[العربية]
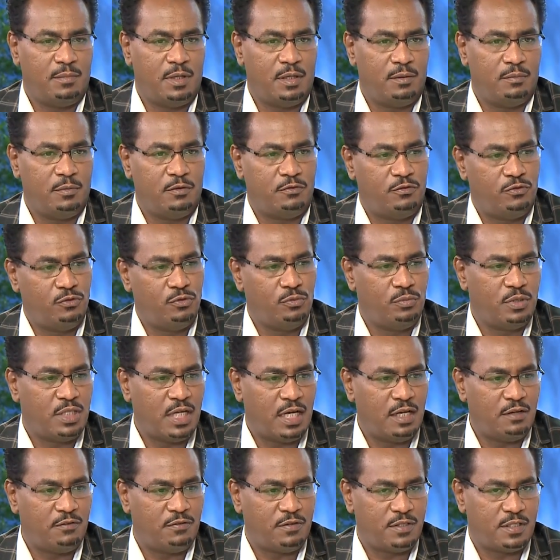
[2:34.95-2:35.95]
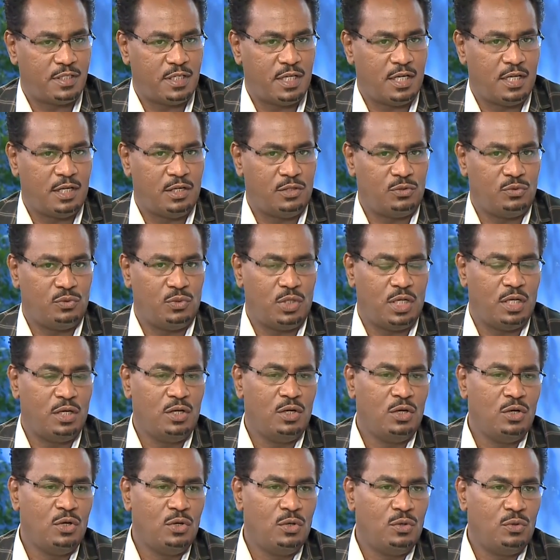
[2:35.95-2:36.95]
المفهوم بتاع الفساد
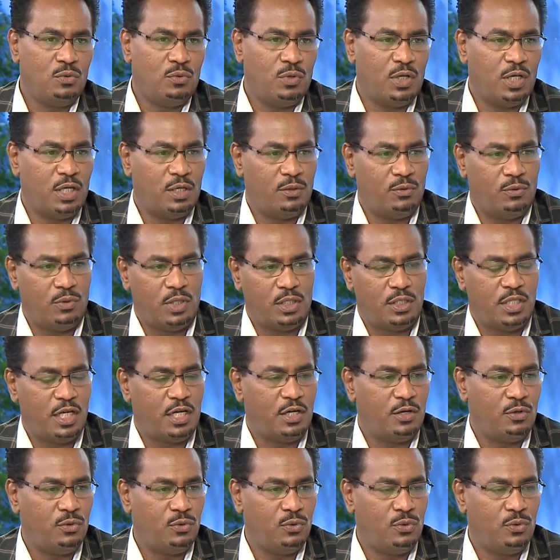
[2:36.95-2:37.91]
ودرءه